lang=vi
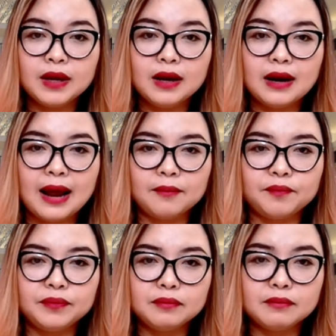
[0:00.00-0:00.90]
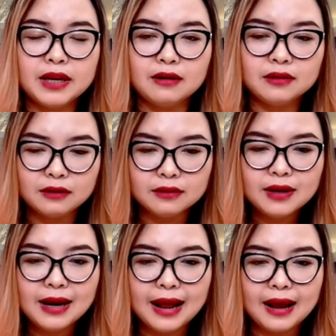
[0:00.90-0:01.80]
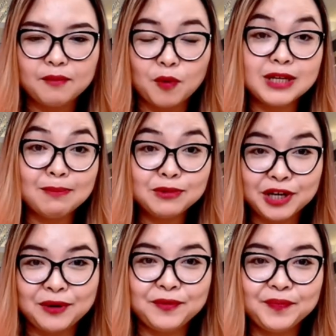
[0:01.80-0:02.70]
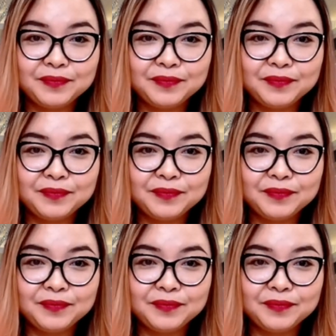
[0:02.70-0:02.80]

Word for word: là mình nhận thưởng là 100 triệu